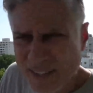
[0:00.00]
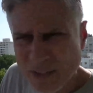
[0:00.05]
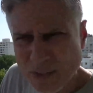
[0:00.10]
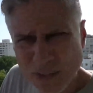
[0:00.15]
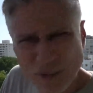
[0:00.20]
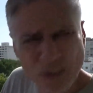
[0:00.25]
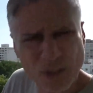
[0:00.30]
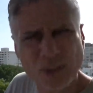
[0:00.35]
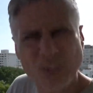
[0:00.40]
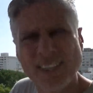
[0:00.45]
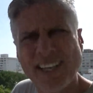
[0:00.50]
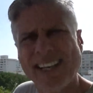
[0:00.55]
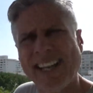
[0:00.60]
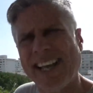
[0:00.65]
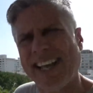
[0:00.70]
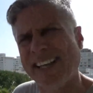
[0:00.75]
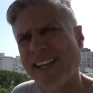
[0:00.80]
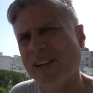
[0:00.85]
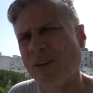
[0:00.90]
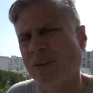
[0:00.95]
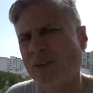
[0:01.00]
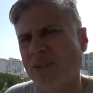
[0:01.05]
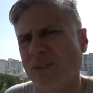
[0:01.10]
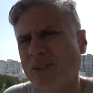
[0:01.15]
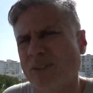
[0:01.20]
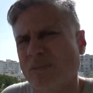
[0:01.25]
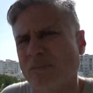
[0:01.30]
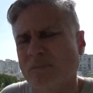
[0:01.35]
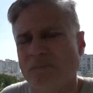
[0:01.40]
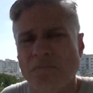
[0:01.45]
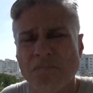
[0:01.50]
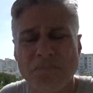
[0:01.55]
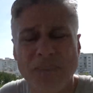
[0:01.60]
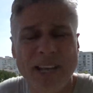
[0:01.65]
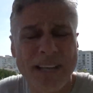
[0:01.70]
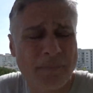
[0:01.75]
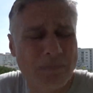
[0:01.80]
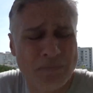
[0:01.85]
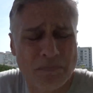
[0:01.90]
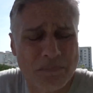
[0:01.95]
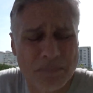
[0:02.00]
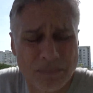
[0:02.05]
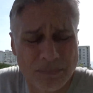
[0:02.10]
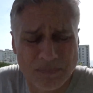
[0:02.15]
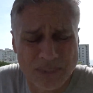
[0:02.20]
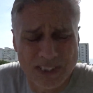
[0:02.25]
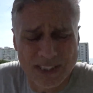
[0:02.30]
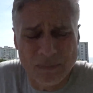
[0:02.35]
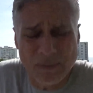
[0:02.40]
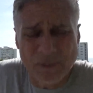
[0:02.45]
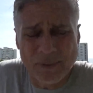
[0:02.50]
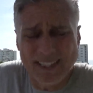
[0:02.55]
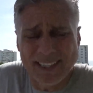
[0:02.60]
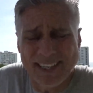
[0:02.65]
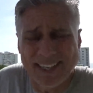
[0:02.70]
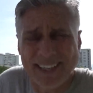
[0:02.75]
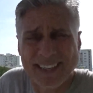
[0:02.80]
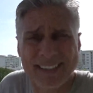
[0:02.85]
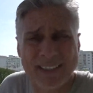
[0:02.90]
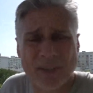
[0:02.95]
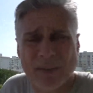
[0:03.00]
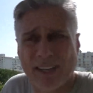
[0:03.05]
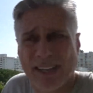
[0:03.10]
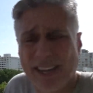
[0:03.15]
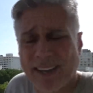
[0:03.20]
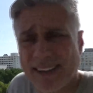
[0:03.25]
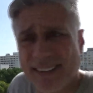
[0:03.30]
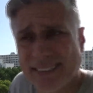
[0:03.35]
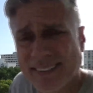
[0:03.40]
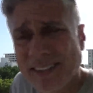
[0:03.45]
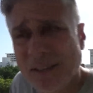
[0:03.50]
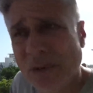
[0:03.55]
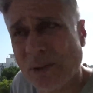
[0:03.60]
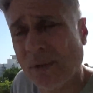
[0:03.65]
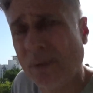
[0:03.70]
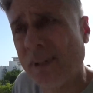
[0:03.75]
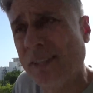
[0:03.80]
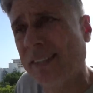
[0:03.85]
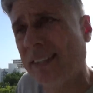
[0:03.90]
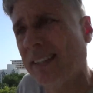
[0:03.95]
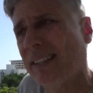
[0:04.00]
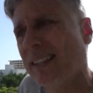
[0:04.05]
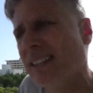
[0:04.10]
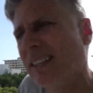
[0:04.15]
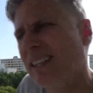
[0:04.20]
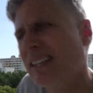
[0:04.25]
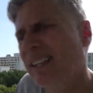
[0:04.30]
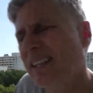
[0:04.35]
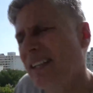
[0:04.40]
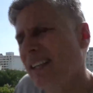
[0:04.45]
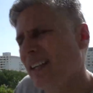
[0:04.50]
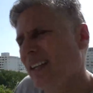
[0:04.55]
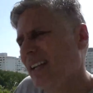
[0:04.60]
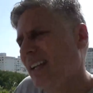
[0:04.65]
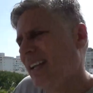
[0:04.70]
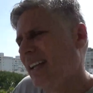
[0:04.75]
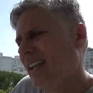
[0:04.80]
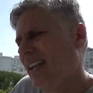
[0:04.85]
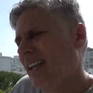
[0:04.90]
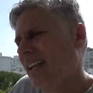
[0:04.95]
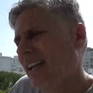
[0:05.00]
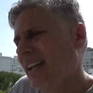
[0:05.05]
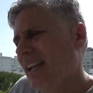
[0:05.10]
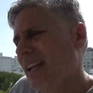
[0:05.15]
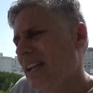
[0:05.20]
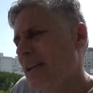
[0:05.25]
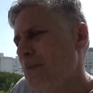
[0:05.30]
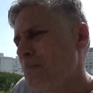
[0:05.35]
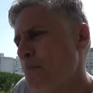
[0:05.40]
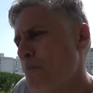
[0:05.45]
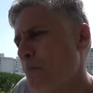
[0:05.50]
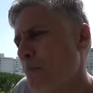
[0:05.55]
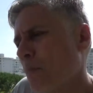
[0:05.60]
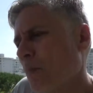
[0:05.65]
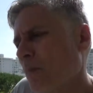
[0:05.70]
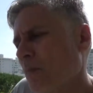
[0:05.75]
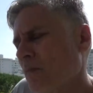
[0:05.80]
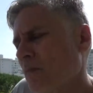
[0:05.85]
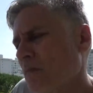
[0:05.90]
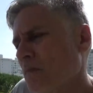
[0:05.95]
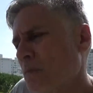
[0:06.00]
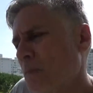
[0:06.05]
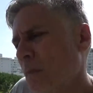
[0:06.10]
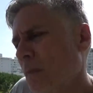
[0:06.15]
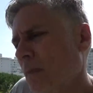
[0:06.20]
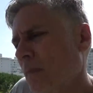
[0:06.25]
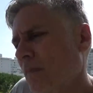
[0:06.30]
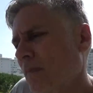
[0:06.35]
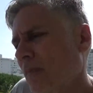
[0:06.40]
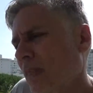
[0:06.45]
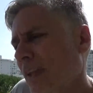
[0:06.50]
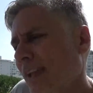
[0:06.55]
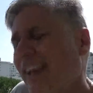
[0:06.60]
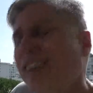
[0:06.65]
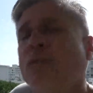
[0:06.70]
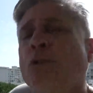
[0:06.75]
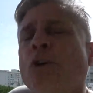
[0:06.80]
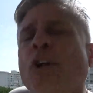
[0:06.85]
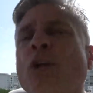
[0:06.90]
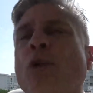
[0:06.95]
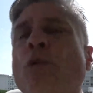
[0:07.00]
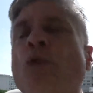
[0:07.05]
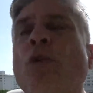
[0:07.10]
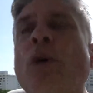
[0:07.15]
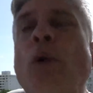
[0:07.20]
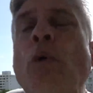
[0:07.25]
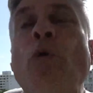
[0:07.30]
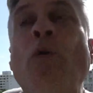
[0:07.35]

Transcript: Yo no conocía a nadie, loco. simplemente la gente con la que crecí, obviamente. Eh, esto redundó en